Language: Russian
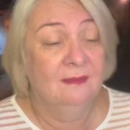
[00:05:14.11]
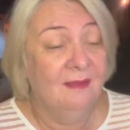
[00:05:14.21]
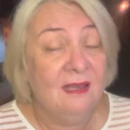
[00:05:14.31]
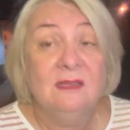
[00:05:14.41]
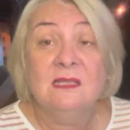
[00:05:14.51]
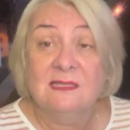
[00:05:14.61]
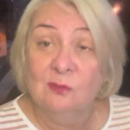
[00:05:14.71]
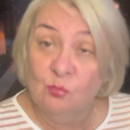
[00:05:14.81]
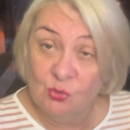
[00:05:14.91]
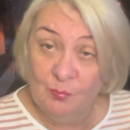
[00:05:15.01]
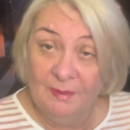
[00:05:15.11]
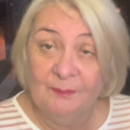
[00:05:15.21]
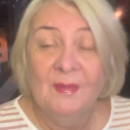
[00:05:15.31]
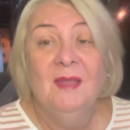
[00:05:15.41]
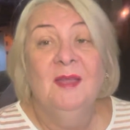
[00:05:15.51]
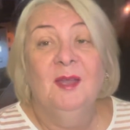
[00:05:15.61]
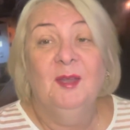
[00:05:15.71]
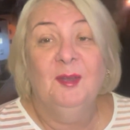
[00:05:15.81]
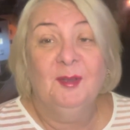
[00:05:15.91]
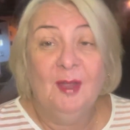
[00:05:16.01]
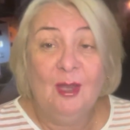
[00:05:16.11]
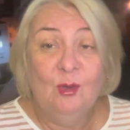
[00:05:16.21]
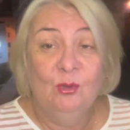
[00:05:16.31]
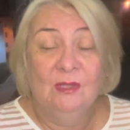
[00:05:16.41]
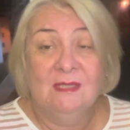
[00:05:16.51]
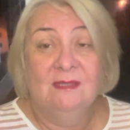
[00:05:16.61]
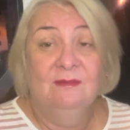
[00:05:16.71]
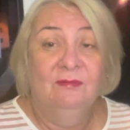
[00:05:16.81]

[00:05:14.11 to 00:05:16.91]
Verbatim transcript: Галя на службе. Э, Галя у нас